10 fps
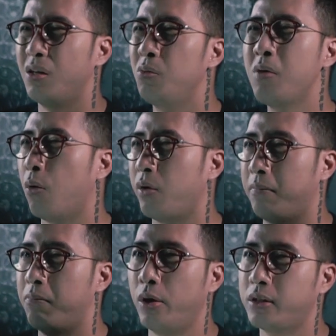Lúc đầu là
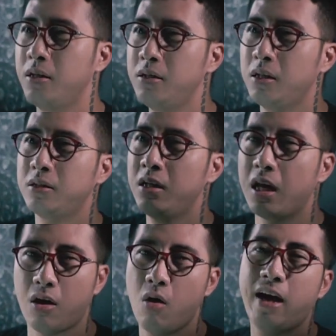mọi thứ nó rất
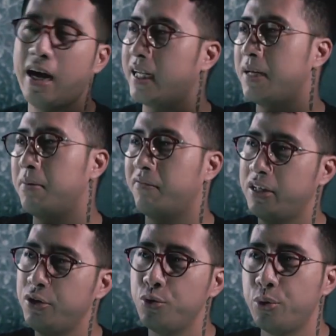là khó khăn khi mình
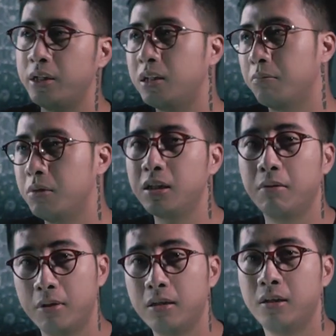phải di chuyển từng
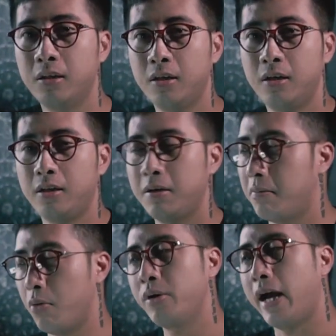bước, nhưng mà
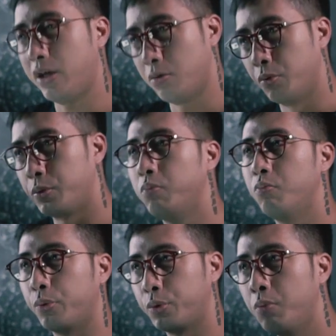mỗi ngày rồi một
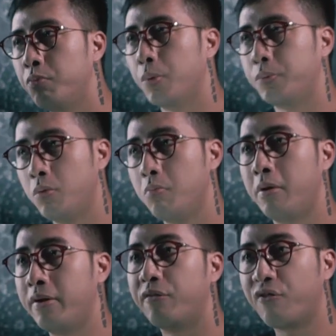chút
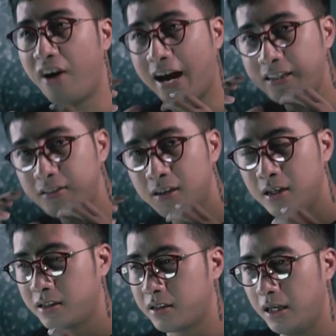mình phải
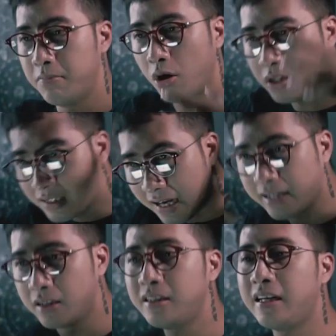cởi bỏ tất cả
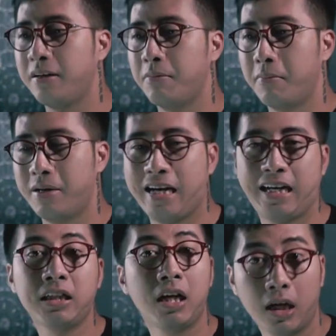những gì mà mình đang
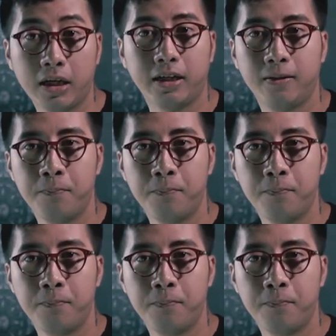gánh trên lưng đi.